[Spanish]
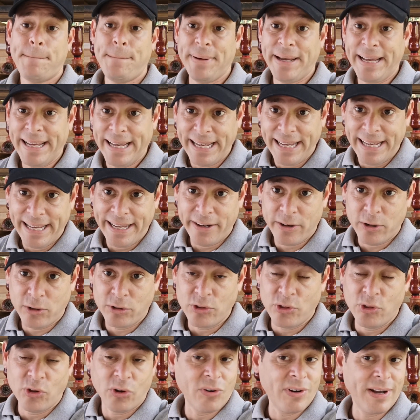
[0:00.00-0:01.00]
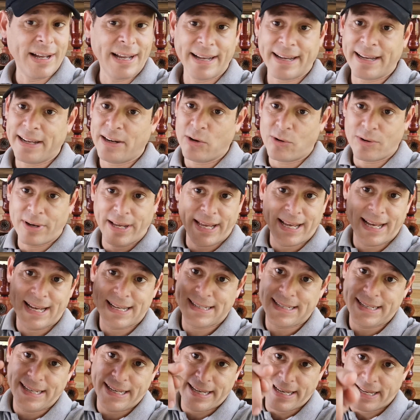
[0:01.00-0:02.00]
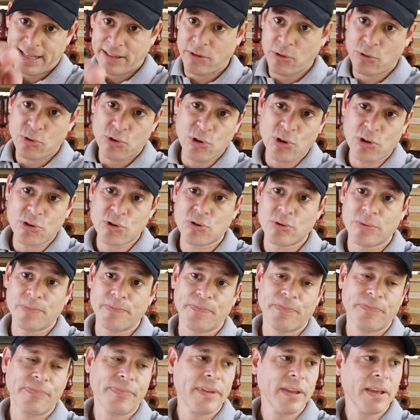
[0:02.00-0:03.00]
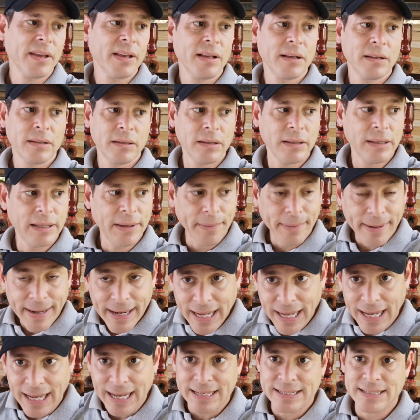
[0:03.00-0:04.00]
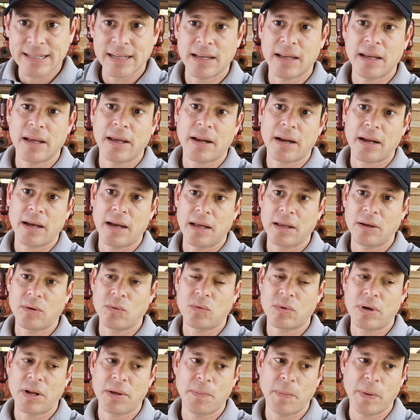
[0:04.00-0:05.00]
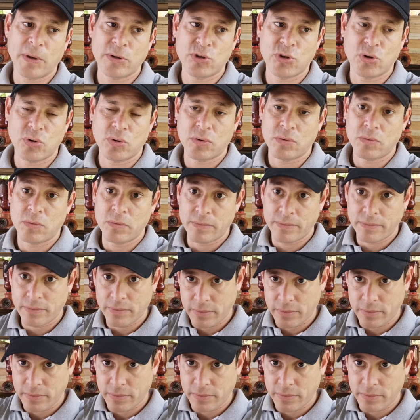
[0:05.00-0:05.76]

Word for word: pero no hagas lo que hace este ocioso. Deberías hacer alguna inspección